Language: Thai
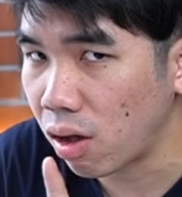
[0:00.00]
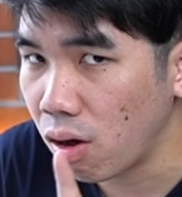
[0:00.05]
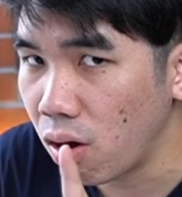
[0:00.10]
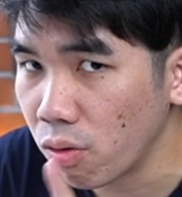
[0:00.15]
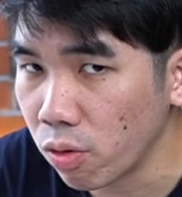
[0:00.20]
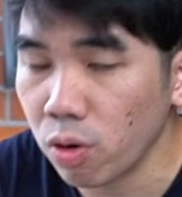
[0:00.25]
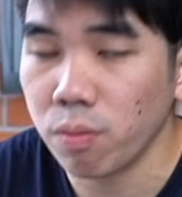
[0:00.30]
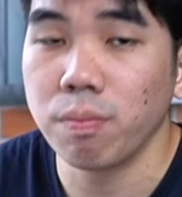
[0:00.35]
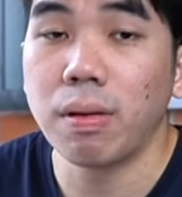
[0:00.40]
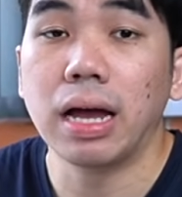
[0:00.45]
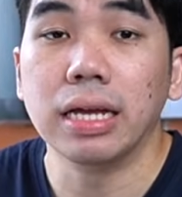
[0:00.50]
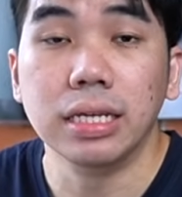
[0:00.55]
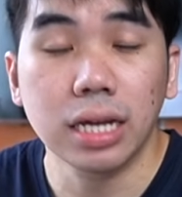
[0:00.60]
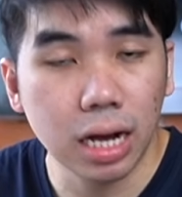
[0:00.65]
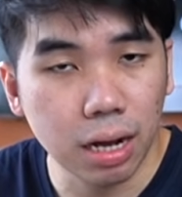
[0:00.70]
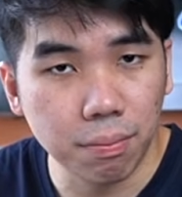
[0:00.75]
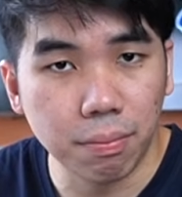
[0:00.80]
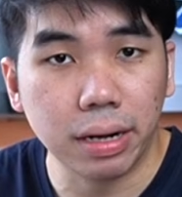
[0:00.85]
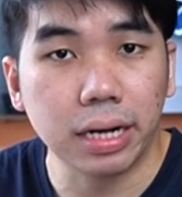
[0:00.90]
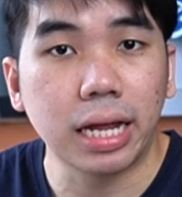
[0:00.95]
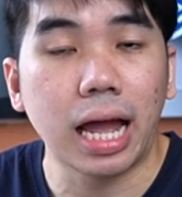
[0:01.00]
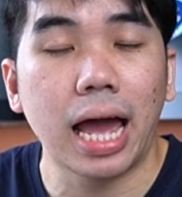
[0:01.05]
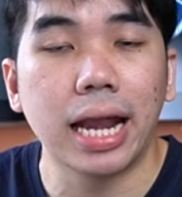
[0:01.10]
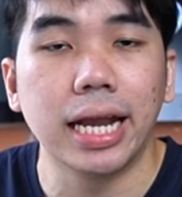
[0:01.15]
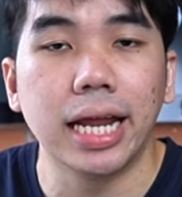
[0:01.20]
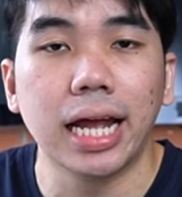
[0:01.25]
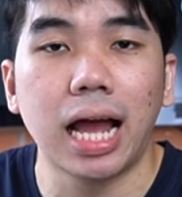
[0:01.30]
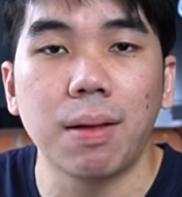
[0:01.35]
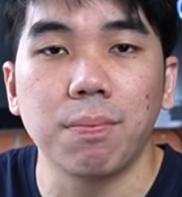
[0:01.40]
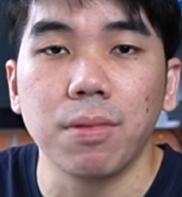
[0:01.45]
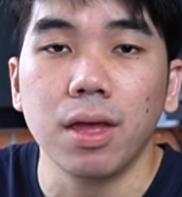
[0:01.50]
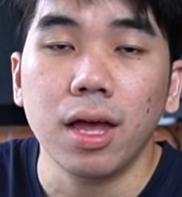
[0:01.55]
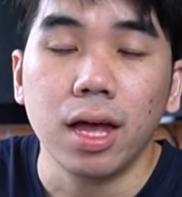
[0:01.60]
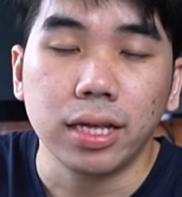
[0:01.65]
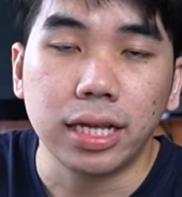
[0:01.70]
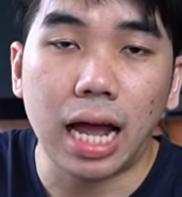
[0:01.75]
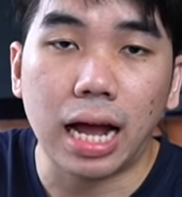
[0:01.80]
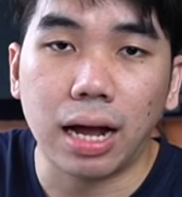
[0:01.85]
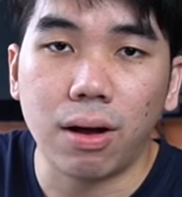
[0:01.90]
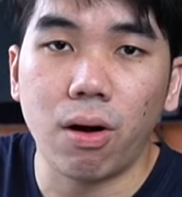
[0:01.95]
ก็ลดมาเยอะเหมือนกันนะครับ
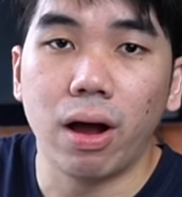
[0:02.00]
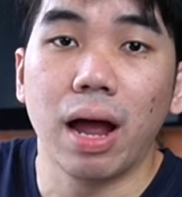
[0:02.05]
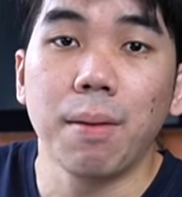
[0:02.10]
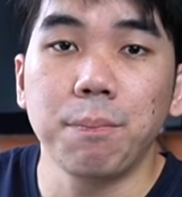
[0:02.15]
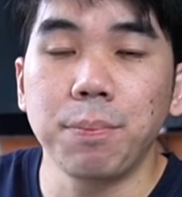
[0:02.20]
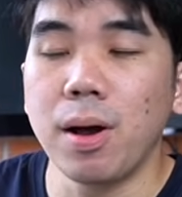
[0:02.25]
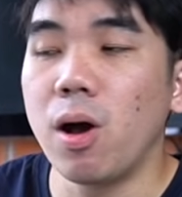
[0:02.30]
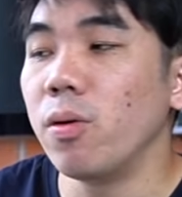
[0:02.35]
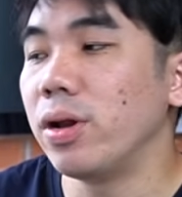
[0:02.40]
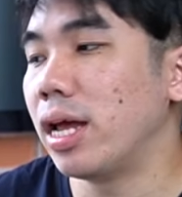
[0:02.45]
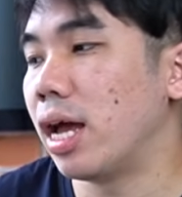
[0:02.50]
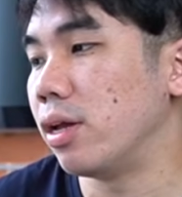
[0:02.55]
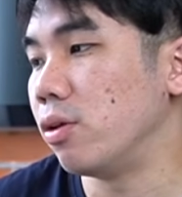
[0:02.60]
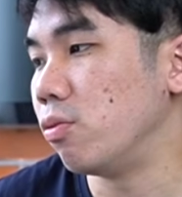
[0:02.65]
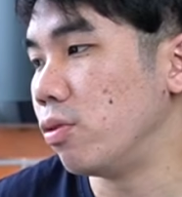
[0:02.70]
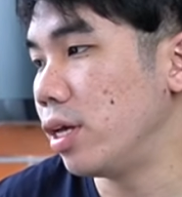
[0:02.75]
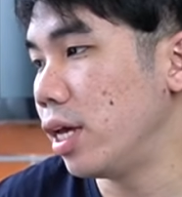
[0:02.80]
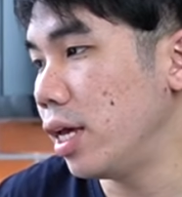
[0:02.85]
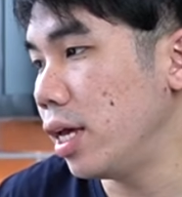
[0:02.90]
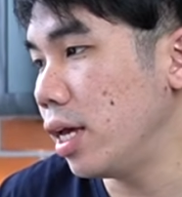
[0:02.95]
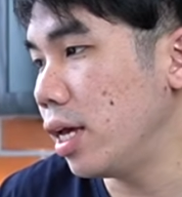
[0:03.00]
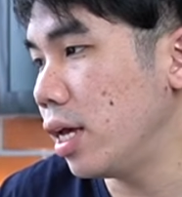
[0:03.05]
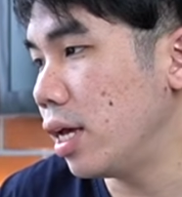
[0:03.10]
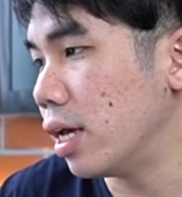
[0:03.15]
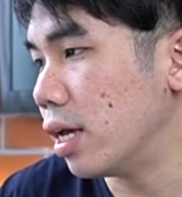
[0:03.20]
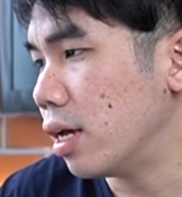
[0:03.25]
อย่างของ Apple เนี่ยอยู่ที่